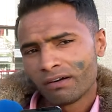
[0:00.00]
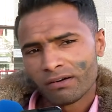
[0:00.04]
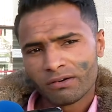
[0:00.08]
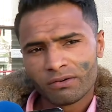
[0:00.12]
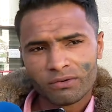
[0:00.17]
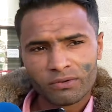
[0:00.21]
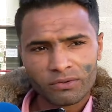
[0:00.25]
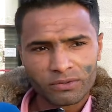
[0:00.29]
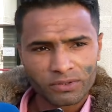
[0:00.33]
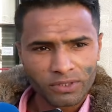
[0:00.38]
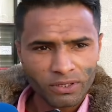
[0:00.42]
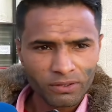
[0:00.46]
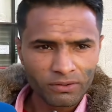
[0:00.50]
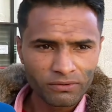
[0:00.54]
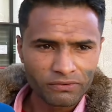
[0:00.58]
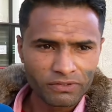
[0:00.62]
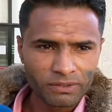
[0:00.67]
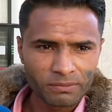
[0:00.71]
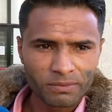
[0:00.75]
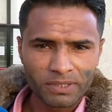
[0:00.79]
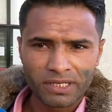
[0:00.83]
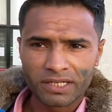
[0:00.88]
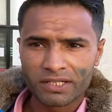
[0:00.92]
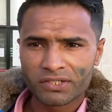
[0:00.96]
وتو
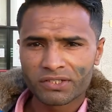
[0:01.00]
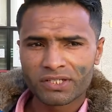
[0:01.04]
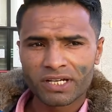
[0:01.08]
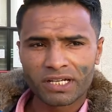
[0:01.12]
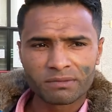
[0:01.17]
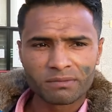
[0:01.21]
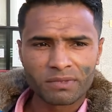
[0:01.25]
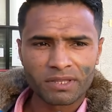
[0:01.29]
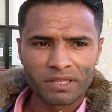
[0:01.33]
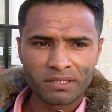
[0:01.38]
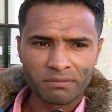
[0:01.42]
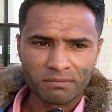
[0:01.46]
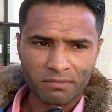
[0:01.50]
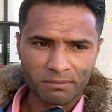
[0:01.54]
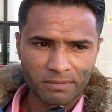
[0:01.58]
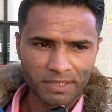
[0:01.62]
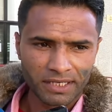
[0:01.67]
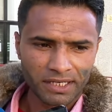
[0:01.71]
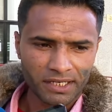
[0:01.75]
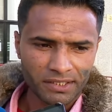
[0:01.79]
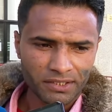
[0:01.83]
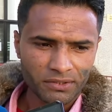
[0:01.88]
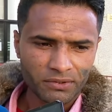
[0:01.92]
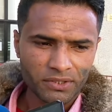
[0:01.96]
في بالي رجعت من الذمة
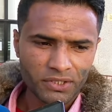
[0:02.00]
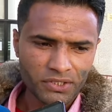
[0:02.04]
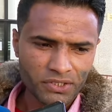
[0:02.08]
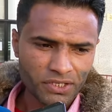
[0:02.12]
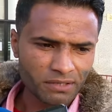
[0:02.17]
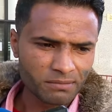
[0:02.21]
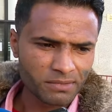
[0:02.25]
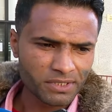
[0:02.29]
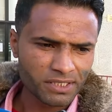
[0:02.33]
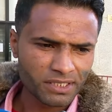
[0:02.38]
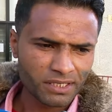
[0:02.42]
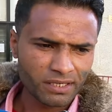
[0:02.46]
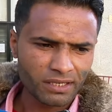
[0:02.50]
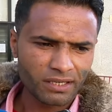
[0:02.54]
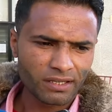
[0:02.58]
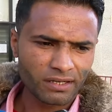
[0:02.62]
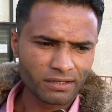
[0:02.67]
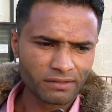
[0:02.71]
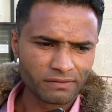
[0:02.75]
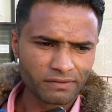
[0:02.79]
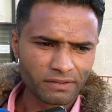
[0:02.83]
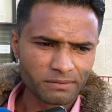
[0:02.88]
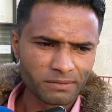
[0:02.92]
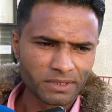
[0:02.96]
معناها توني جاي من
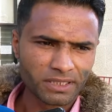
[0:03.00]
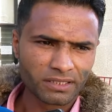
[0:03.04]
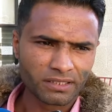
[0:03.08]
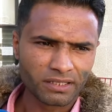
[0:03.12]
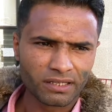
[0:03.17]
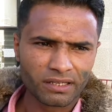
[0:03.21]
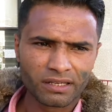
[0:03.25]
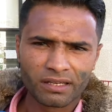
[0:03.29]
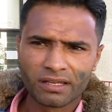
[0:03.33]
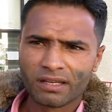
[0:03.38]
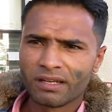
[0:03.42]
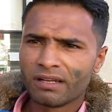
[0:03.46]
الصخيرة فهمتني